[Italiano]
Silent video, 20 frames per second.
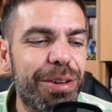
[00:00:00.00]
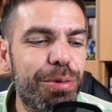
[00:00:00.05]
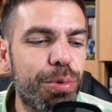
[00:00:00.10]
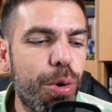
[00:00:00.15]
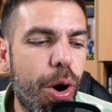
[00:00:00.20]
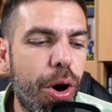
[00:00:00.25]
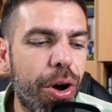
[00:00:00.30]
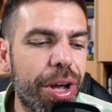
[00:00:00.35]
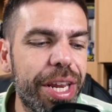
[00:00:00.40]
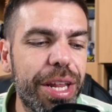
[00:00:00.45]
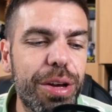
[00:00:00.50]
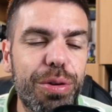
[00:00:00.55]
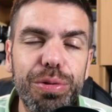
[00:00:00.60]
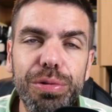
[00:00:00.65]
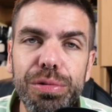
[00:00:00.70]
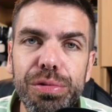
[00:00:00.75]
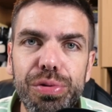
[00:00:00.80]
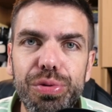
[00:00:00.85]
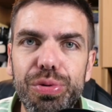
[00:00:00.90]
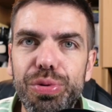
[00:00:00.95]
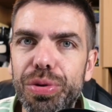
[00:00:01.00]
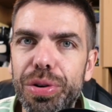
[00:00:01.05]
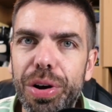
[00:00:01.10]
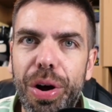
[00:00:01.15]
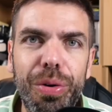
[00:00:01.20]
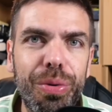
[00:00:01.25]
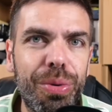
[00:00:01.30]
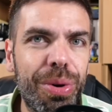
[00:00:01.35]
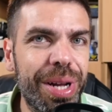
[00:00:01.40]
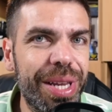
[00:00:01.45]
luoghi di cultura o
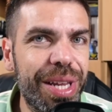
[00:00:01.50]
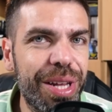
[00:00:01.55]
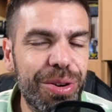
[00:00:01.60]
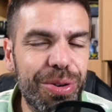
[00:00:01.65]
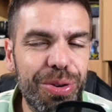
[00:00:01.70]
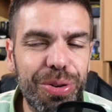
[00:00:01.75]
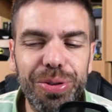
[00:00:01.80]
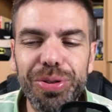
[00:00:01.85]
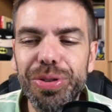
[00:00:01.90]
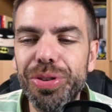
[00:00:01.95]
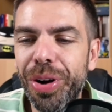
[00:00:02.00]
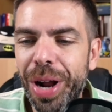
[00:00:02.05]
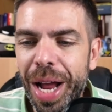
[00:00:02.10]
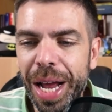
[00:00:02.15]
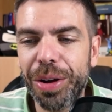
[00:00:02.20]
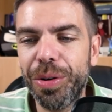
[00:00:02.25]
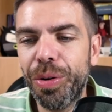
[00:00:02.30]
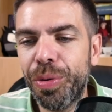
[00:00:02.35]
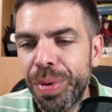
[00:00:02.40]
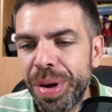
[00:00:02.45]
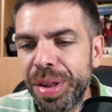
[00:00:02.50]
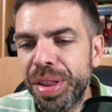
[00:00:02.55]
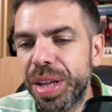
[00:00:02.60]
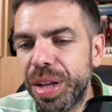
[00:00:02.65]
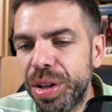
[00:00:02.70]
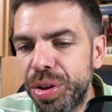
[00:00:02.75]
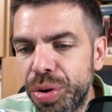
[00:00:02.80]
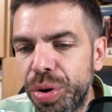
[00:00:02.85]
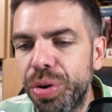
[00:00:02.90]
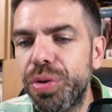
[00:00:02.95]
luoghi di incontro. Ecco, questi
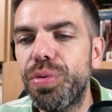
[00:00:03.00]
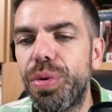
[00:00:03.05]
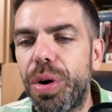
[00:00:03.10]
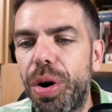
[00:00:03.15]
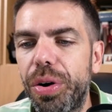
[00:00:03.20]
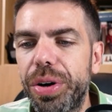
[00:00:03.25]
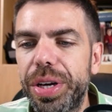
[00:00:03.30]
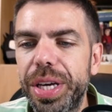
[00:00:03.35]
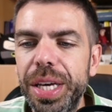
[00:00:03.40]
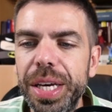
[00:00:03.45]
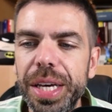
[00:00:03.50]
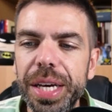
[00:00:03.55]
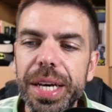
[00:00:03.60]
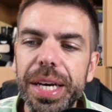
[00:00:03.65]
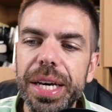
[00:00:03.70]
non luoghi